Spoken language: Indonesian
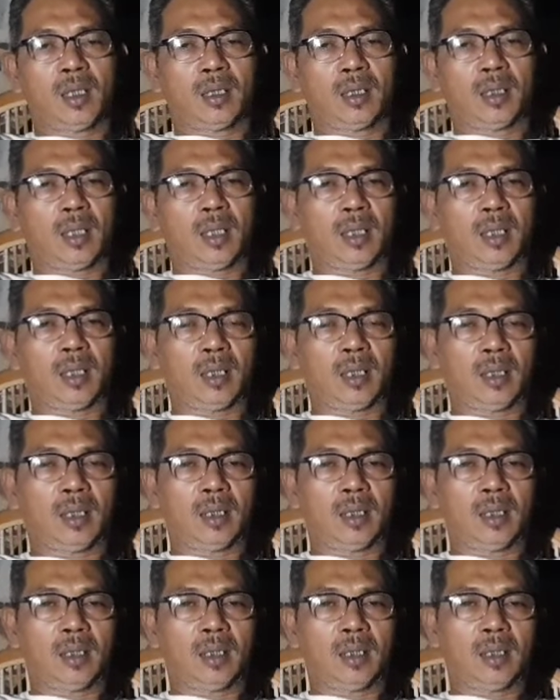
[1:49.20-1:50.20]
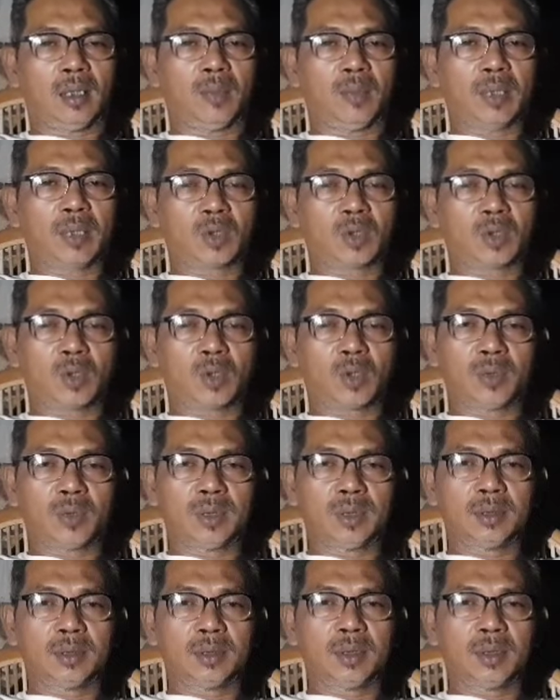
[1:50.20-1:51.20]
Nah, eh, Pak
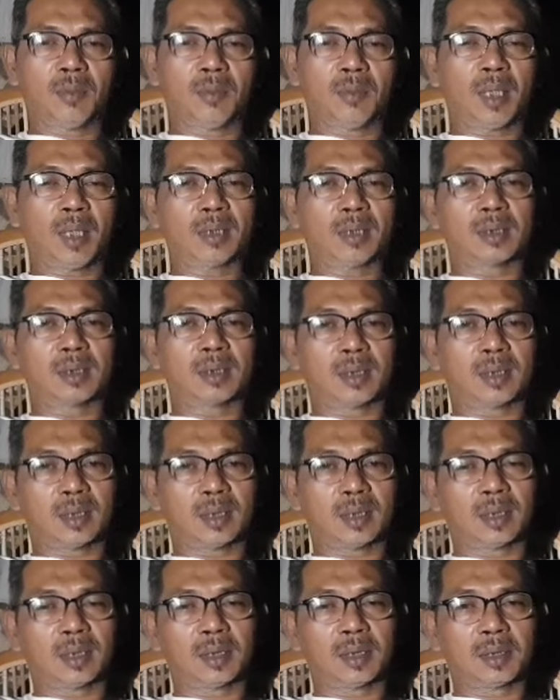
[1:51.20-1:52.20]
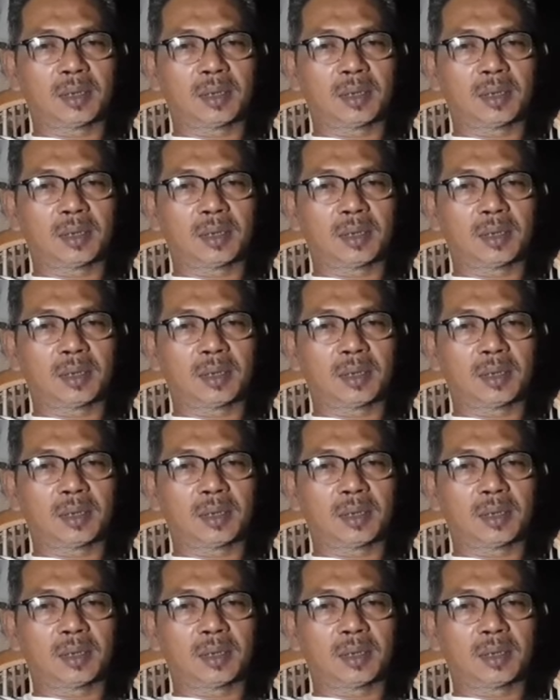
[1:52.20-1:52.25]
Jokowi merasa sedih